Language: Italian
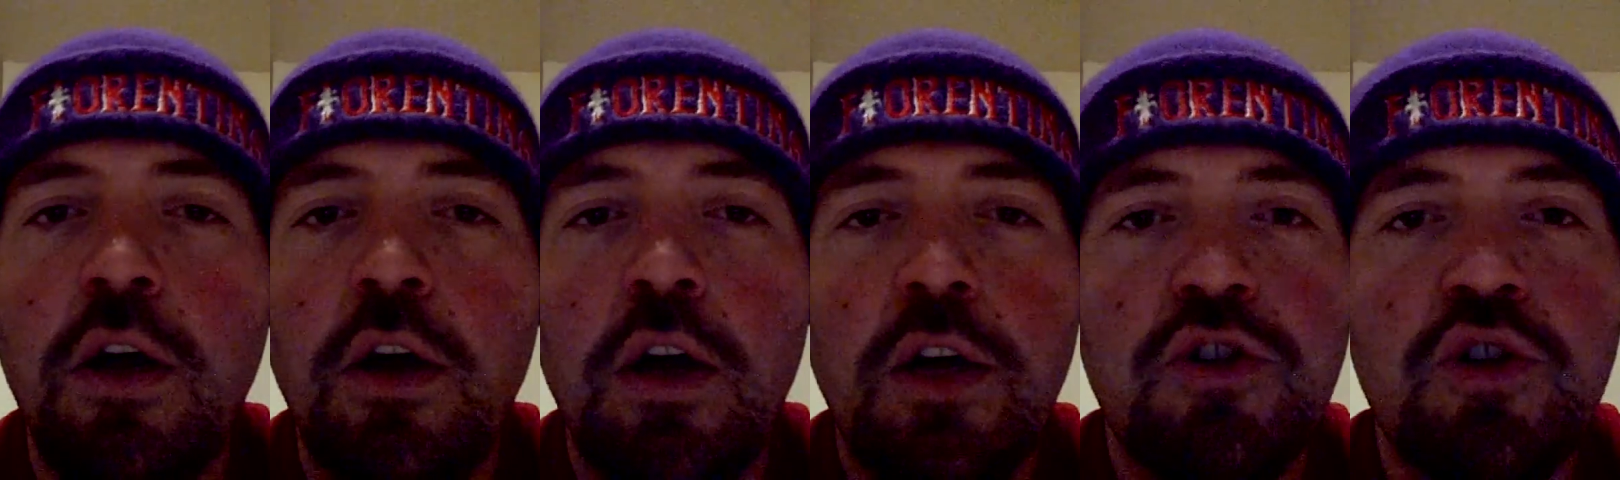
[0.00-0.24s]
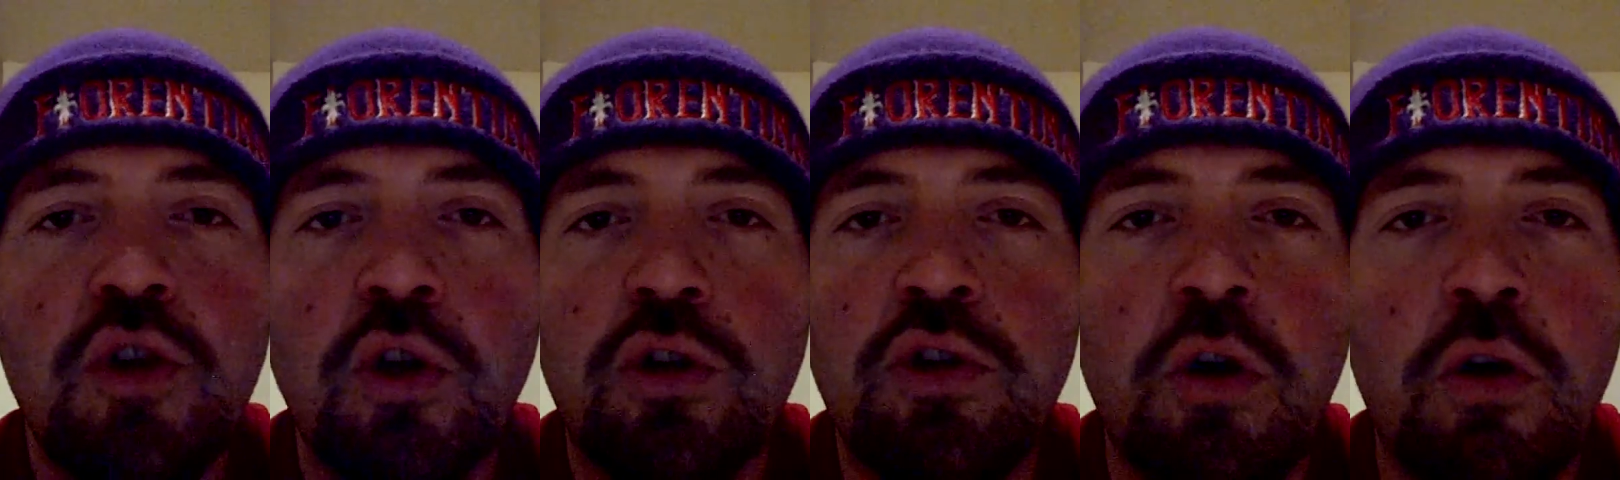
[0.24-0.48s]

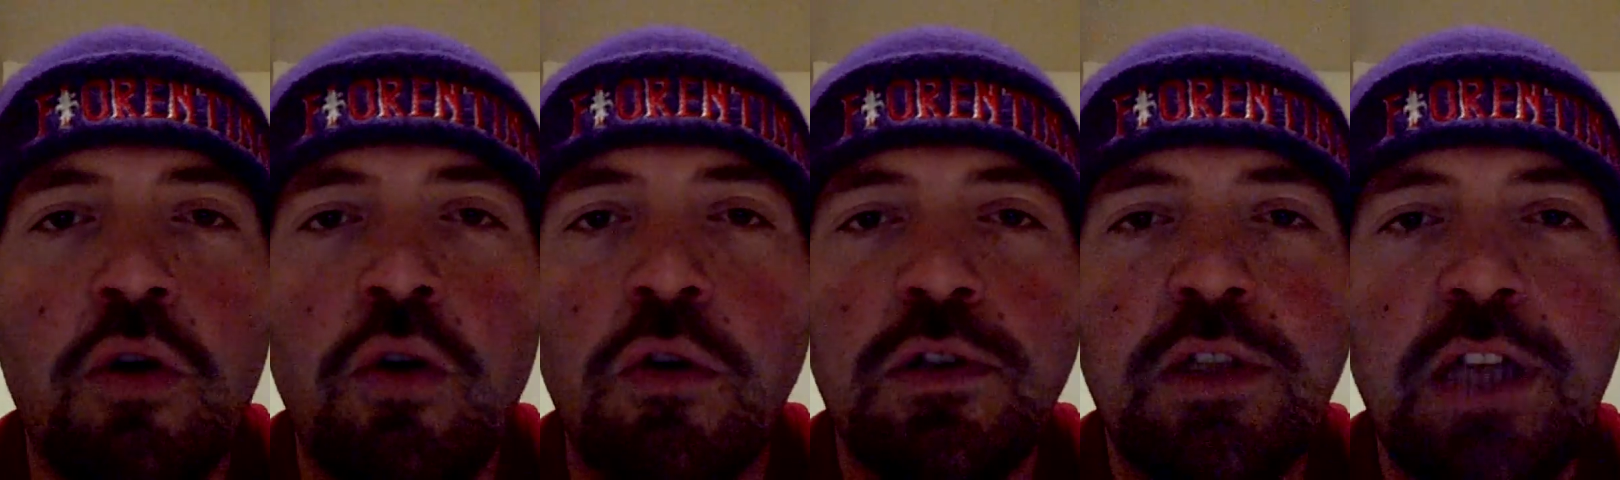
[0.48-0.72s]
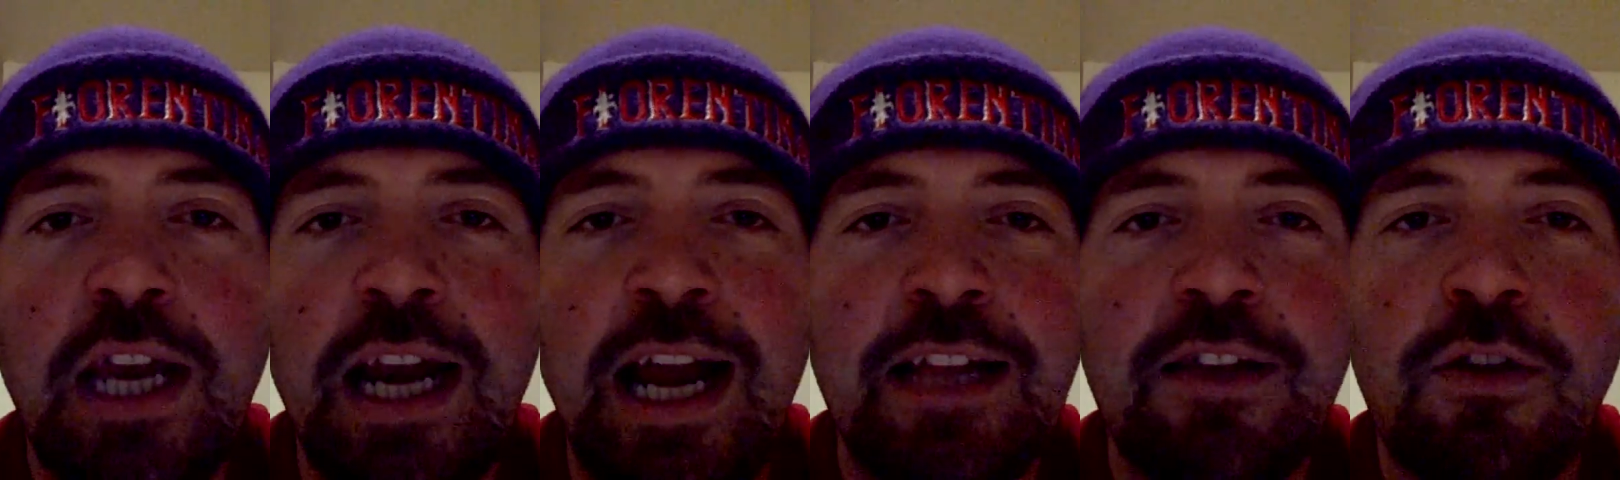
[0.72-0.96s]
sotto
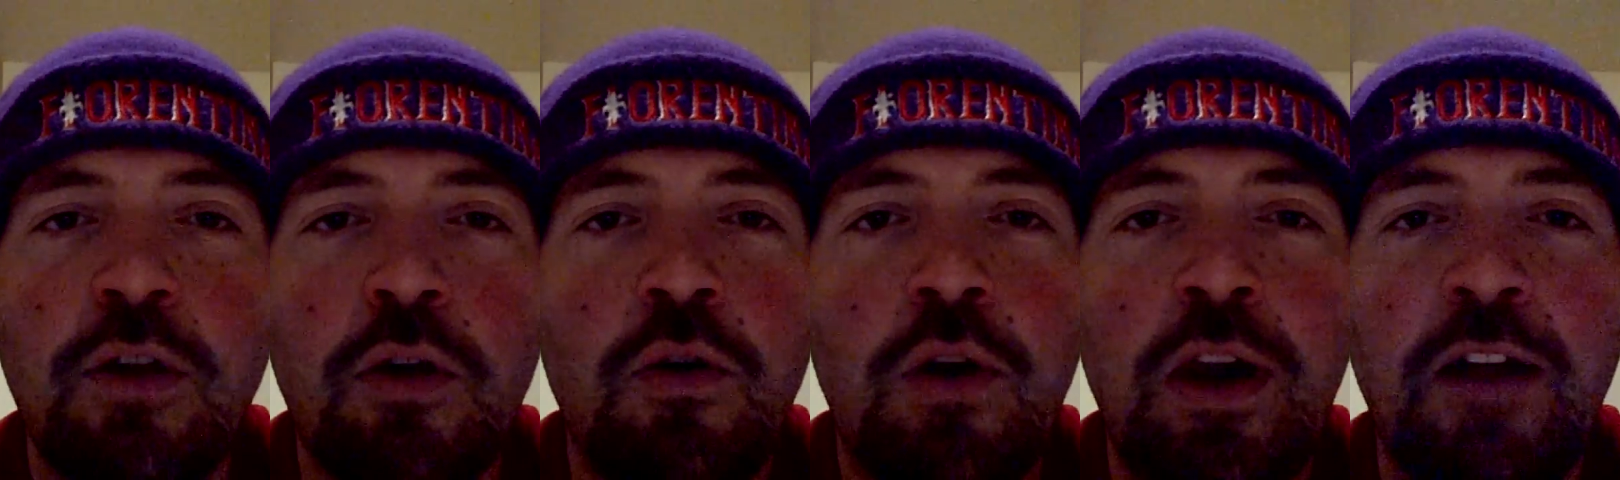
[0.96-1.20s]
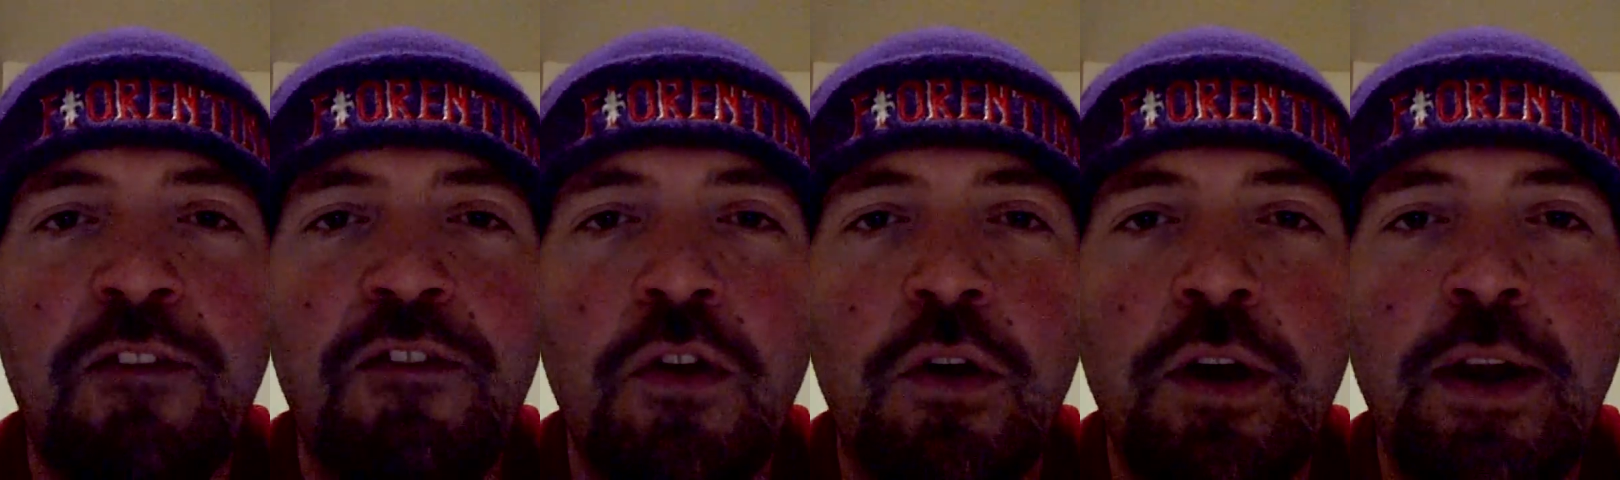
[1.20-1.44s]
contratto con
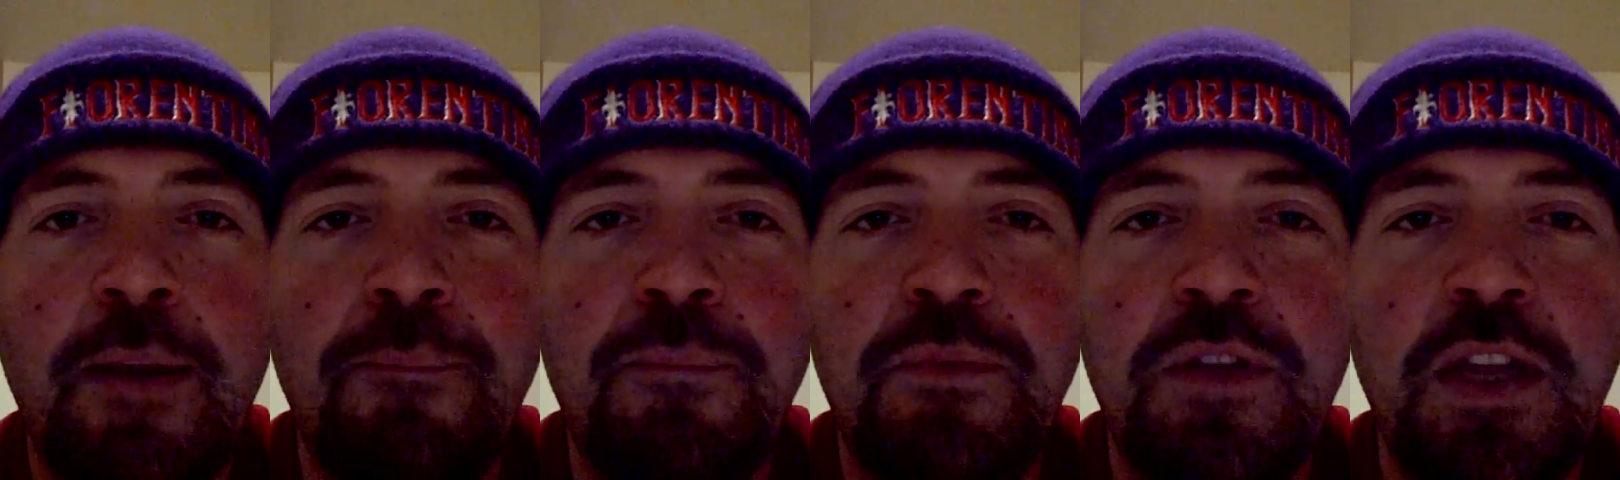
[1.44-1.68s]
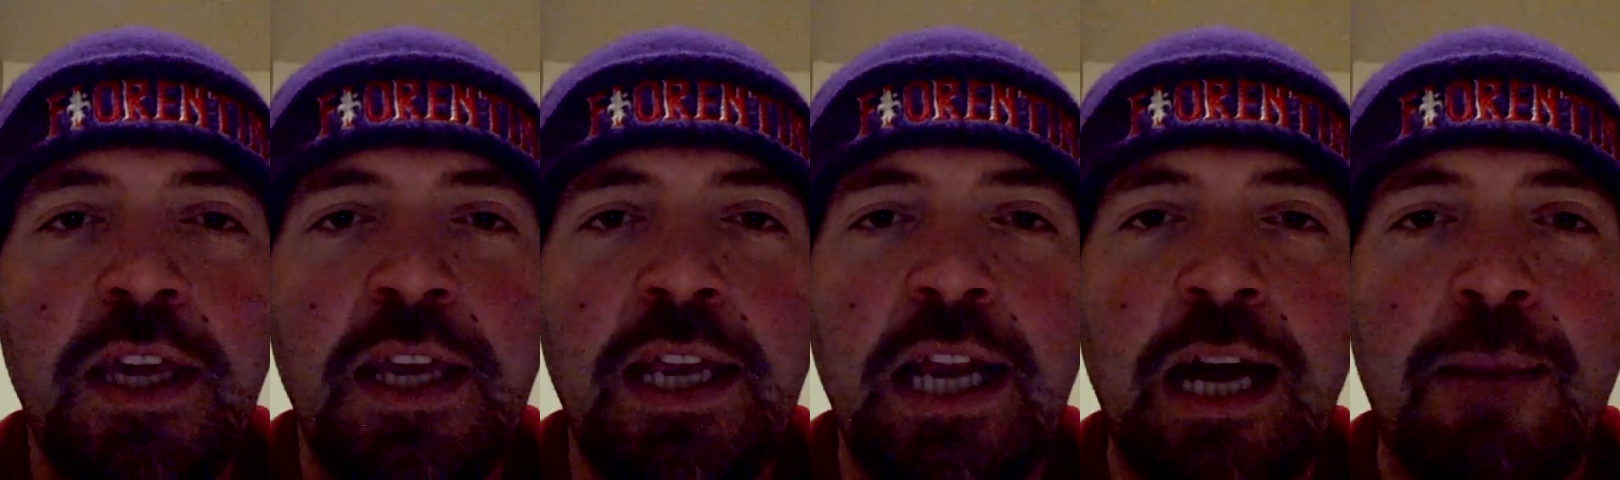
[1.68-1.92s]
la
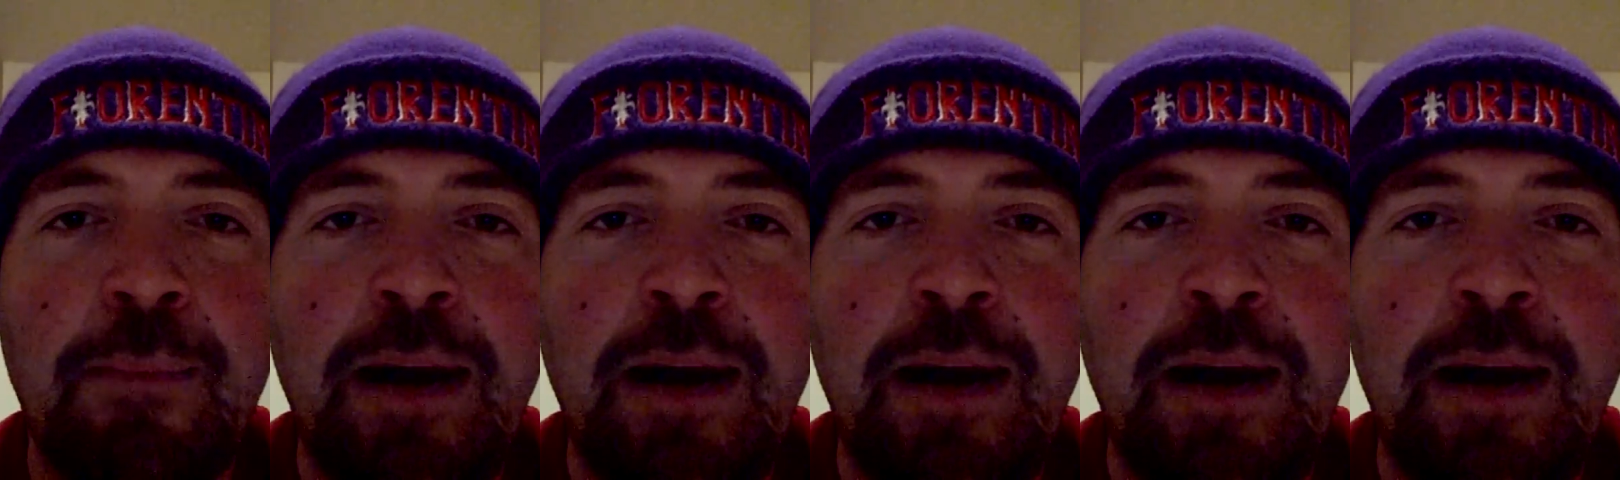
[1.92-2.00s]
Fiorentina,